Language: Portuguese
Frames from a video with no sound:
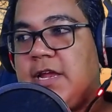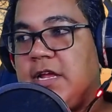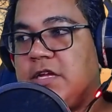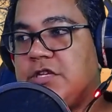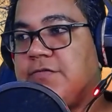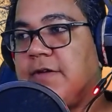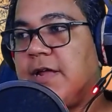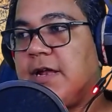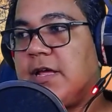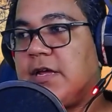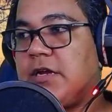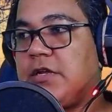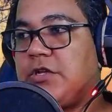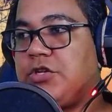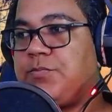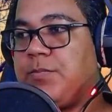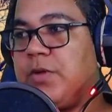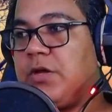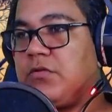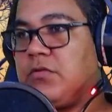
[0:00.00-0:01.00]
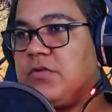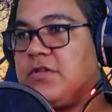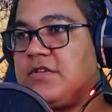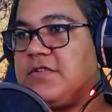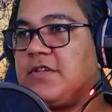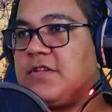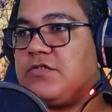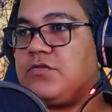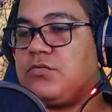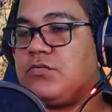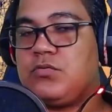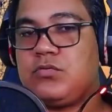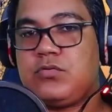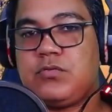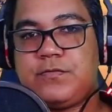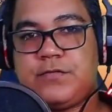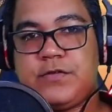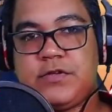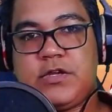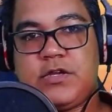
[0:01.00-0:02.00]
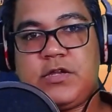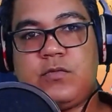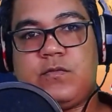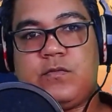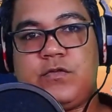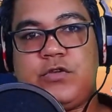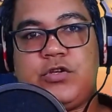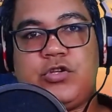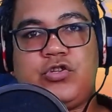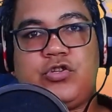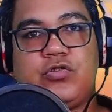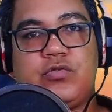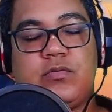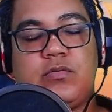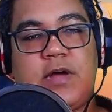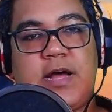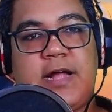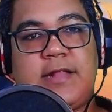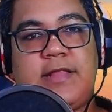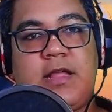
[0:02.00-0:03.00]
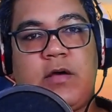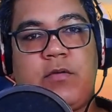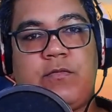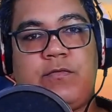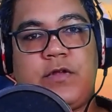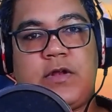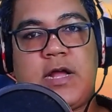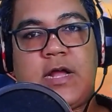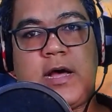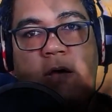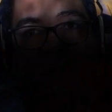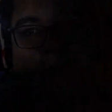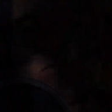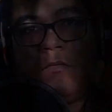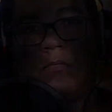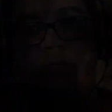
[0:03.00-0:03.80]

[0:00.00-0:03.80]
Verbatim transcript: de falar a respeito desse assunto, fique no vídeo até o final.